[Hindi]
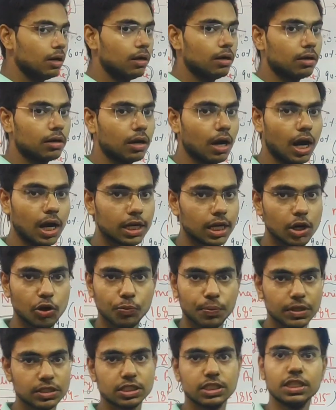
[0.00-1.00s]
खाना
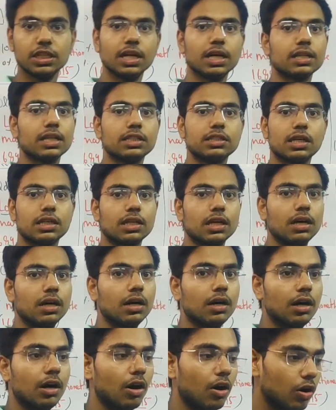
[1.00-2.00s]
बच नहीं रहता ज़्यादा
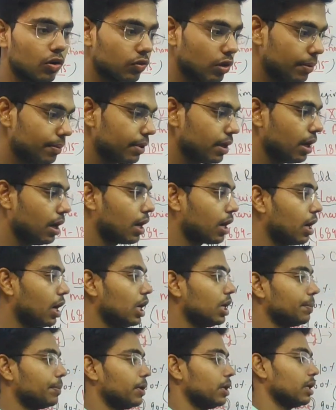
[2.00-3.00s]
और वहाँ पे अकाल
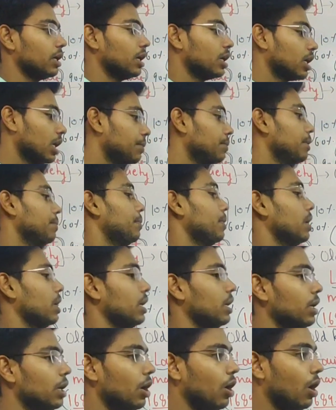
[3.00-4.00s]
पड़ गया कमी पड़ गई
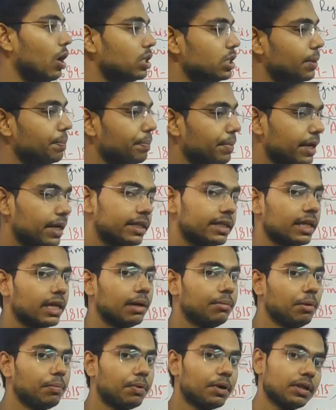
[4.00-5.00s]
और जब फेट की कमी
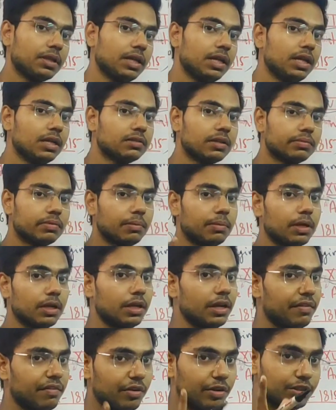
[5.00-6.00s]
पड़ती है ना सबसे बड़ा
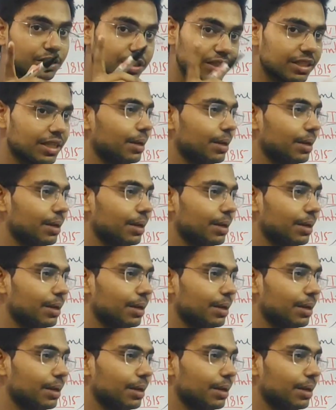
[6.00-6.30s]
रेवोल्यूशन तब